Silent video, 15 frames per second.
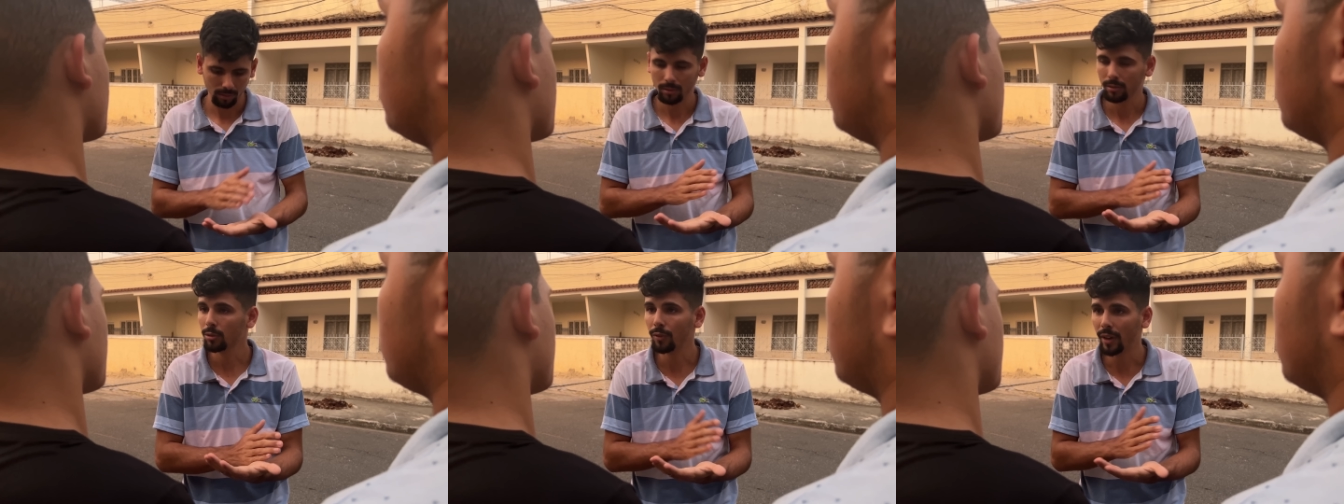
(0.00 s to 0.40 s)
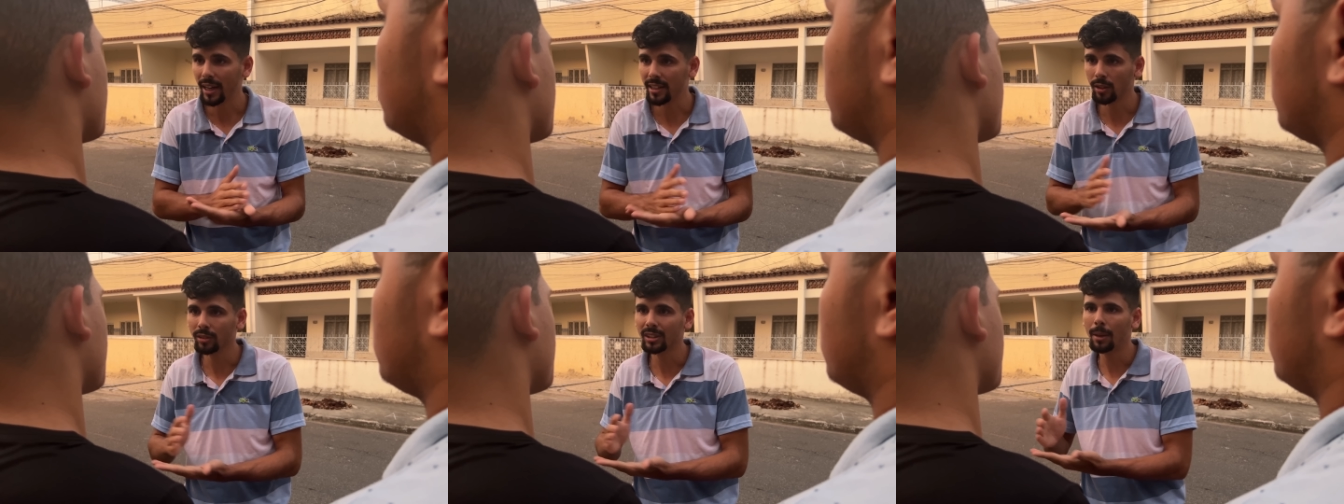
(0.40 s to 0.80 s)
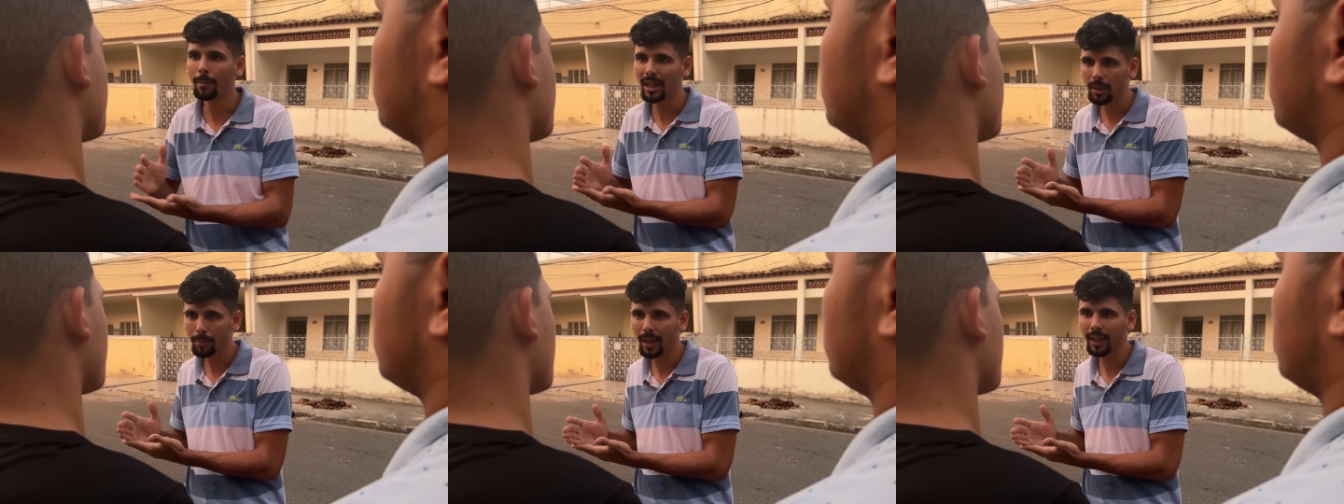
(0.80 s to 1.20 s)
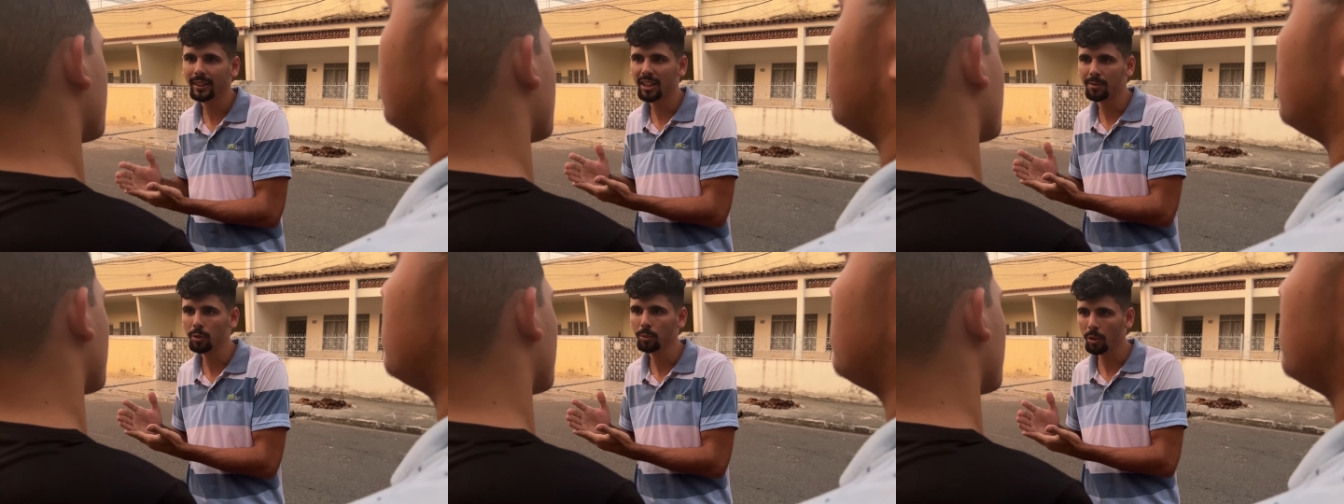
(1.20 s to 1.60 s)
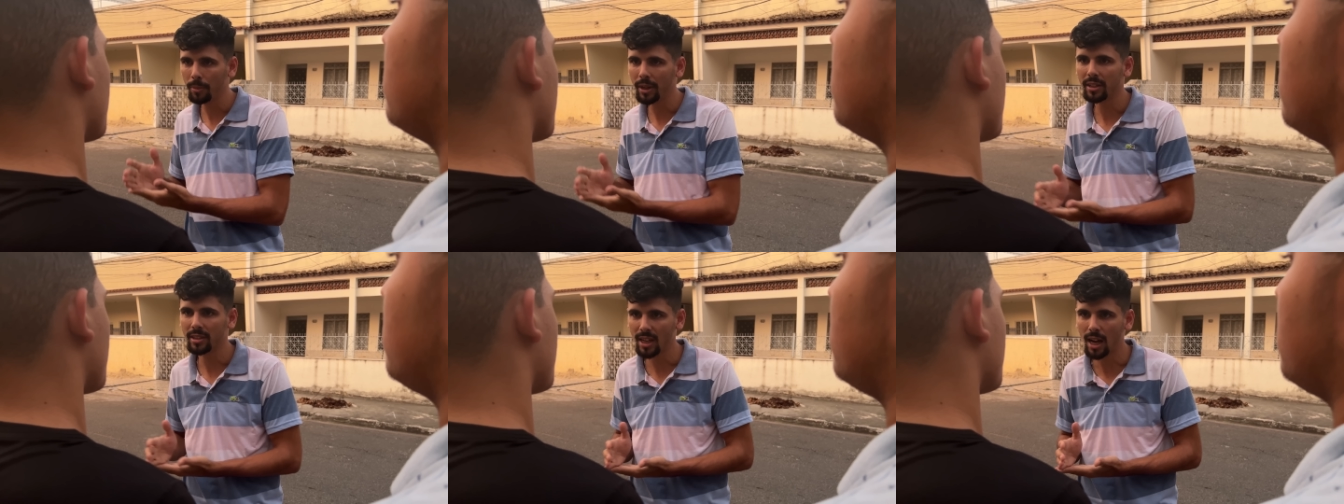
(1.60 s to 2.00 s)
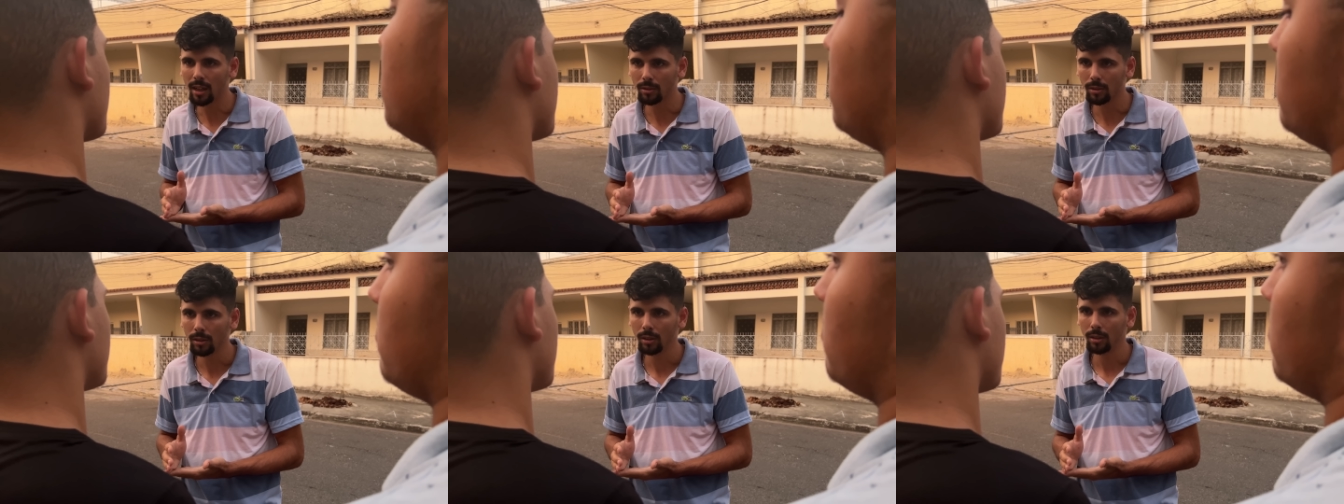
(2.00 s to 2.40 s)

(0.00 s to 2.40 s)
Tu vai achar um trabalho que paga 10 mil por mês, certo?